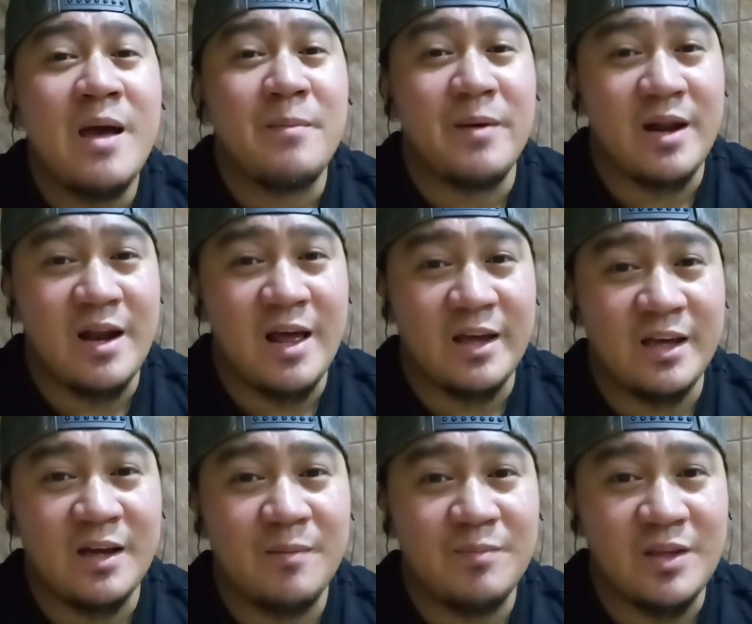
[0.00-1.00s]
para lagi
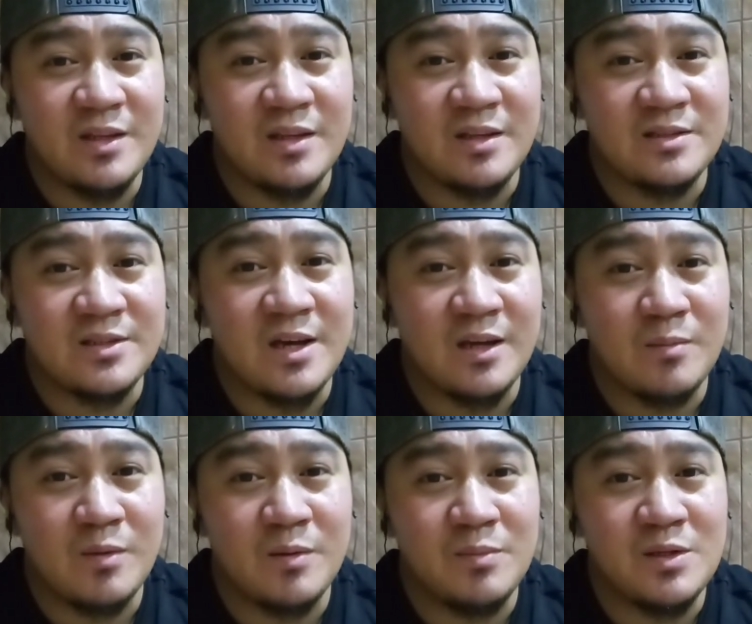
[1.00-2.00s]
kang updated sa aking
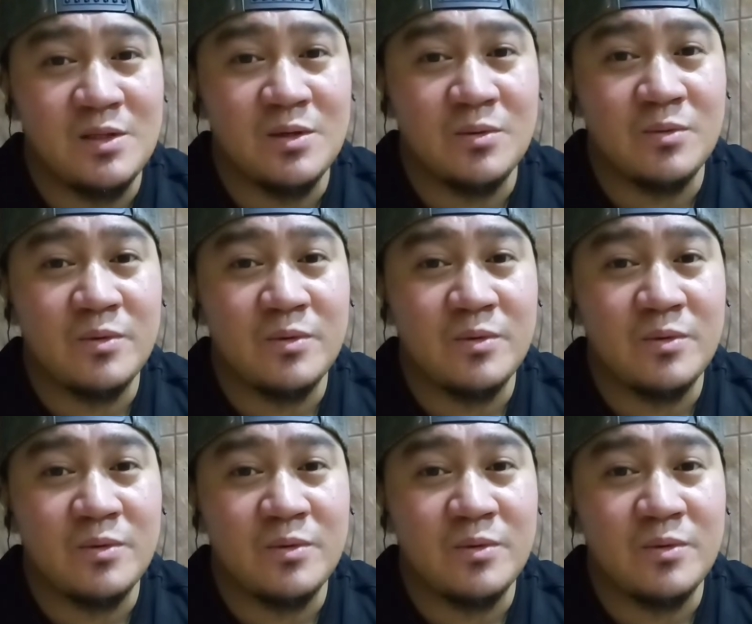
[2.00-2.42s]
mga video.